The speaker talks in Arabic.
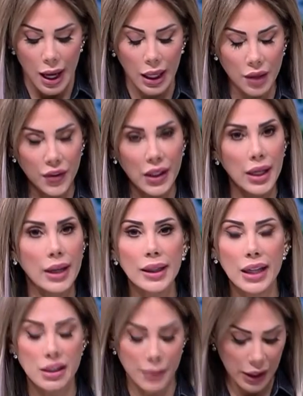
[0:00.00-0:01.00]
على فكره انا
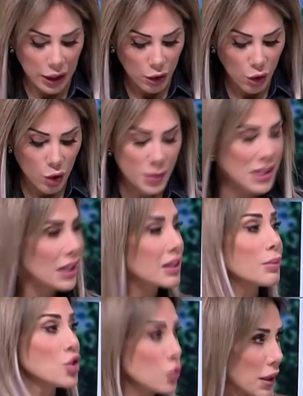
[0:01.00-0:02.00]
كاتبه كيلو هون
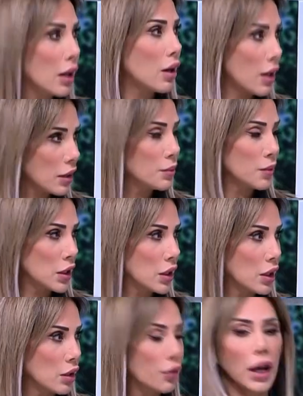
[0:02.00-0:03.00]
مستخدمه شوي اقل من
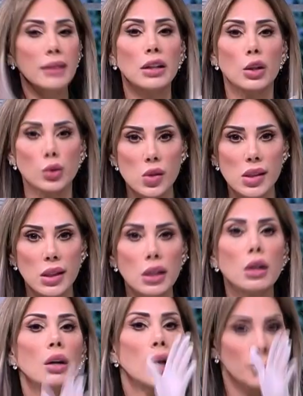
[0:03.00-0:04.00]
الكيلو فحتى لو نص
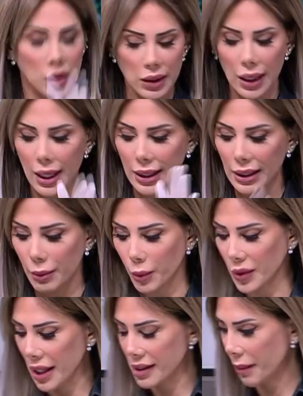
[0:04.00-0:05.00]
كيلو تطلع الاكله
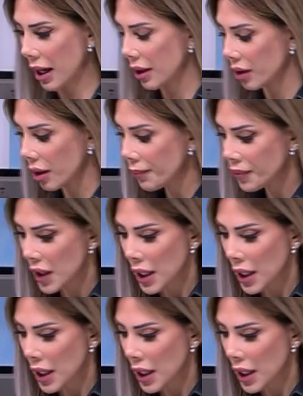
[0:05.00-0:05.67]
ممتازه معكم